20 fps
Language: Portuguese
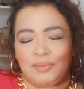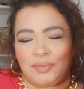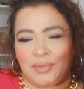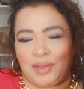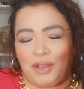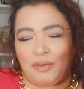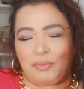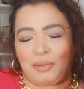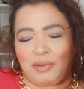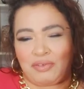
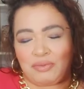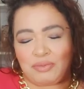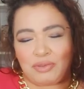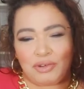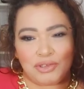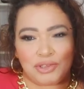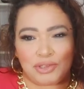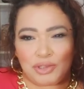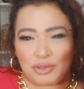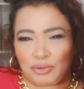É um perfume
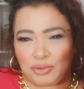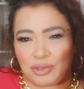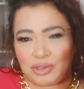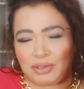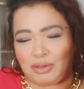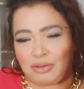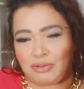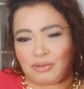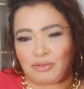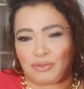constituído
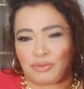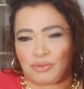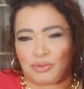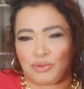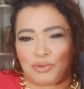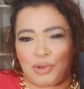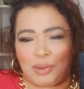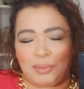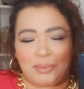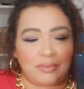aí com,
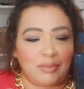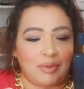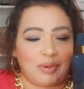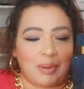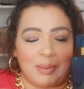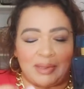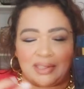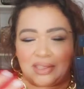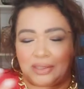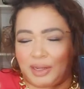com um
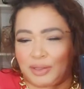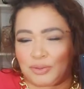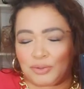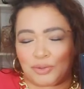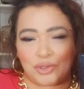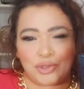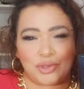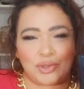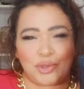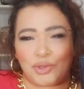amadeirado
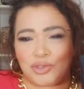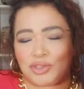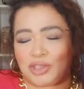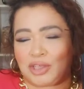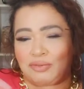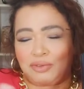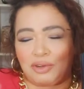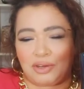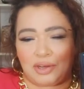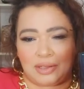gostoso, tem
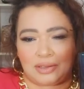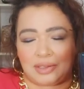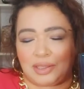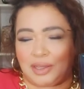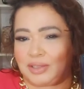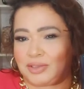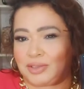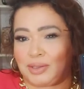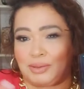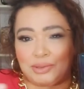
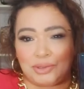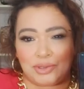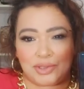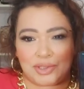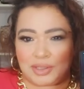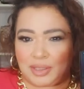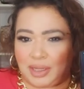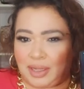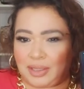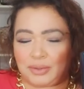floralidade, tem um
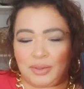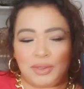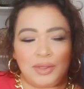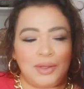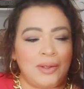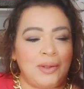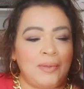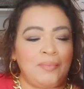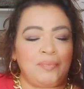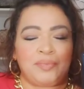adocicado,
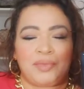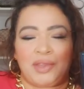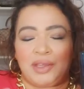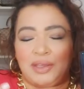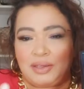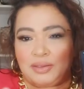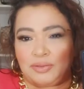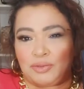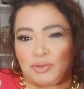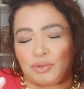
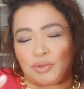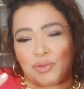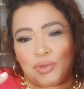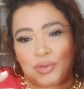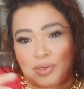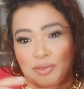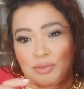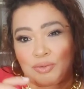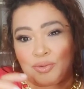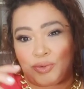tem o,
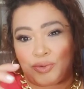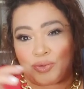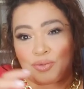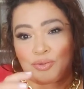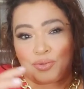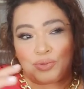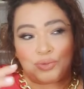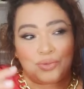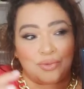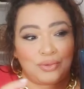
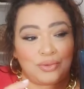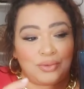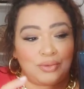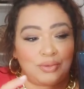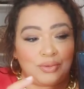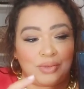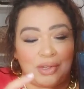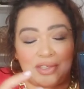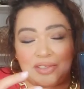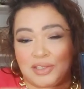
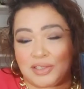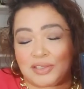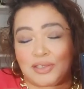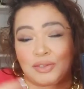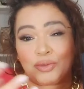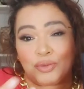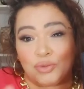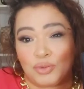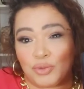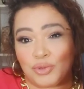o, o, a essência
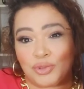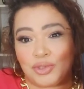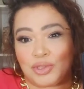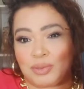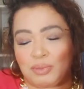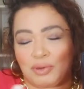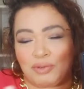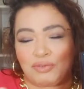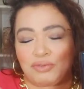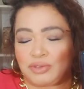do wood em
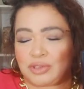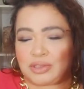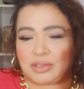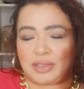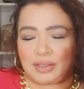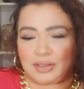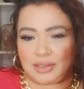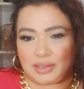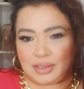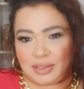
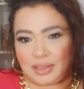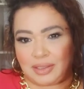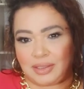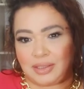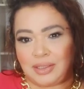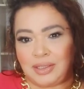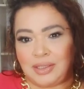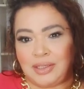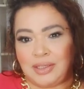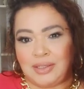profundidade aqui.
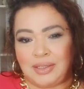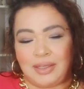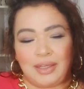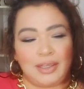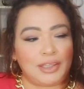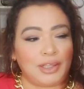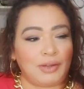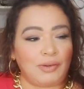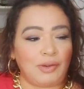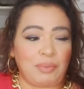
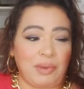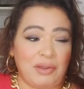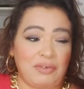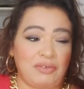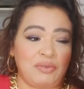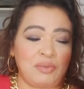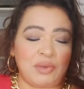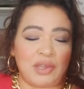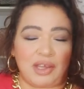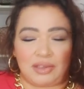Então é um
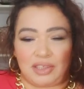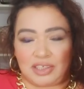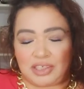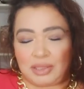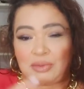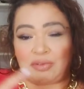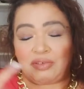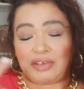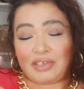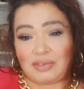perfume que até já
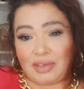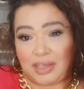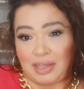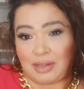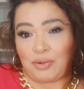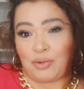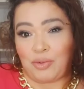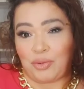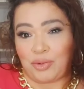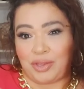me fez
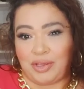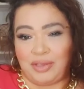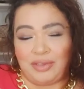vergonha.